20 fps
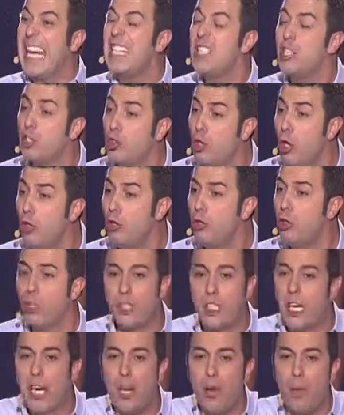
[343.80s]
Es
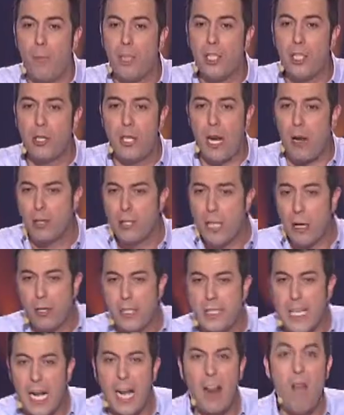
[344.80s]
tonto, si es que no puede ser otra cosa
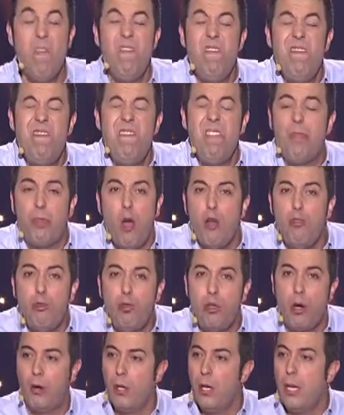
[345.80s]
con esa cara, mm,
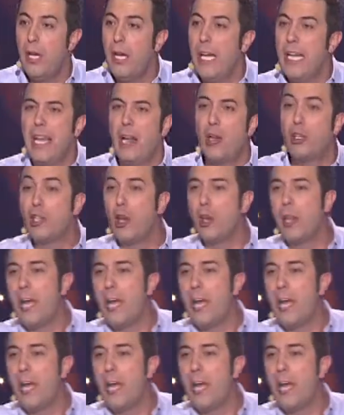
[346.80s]
tonto. Y el